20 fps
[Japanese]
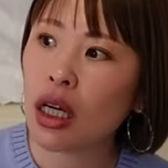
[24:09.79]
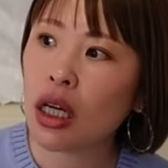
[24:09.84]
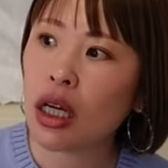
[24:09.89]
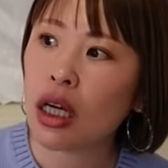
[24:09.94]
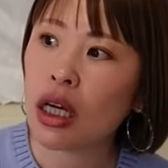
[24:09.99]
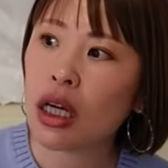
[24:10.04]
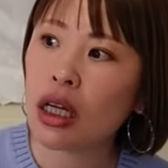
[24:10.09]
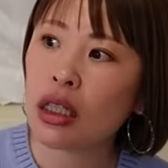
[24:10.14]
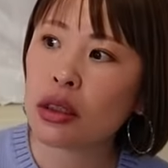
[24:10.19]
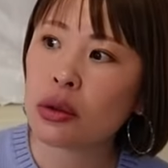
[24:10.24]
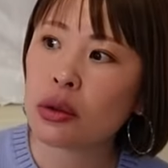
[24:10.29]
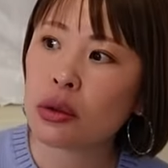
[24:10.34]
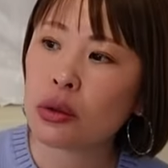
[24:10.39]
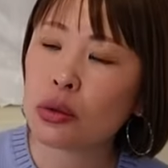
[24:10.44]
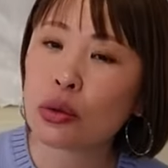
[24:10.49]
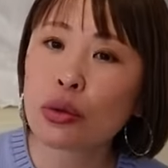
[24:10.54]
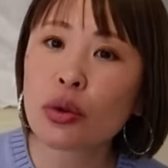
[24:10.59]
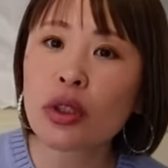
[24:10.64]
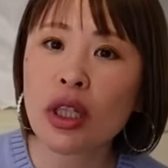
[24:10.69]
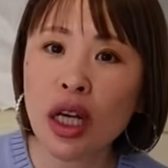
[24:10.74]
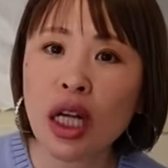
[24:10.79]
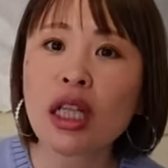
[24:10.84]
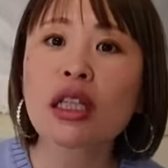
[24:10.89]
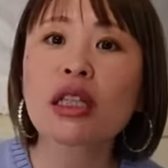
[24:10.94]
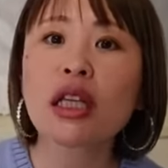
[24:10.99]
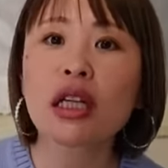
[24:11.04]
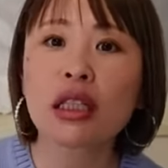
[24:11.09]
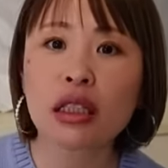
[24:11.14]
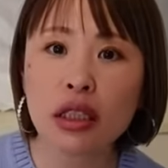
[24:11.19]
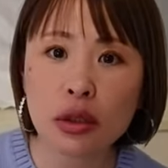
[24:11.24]
あの、本当に簡
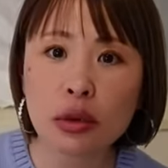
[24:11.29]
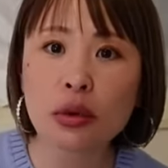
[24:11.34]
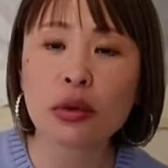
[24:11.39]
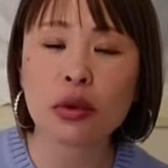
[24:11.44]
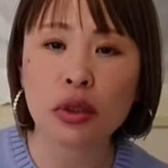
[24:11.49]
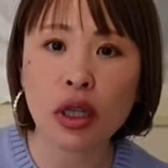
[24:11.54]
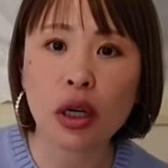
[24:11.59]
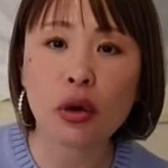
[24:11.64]
単にというか、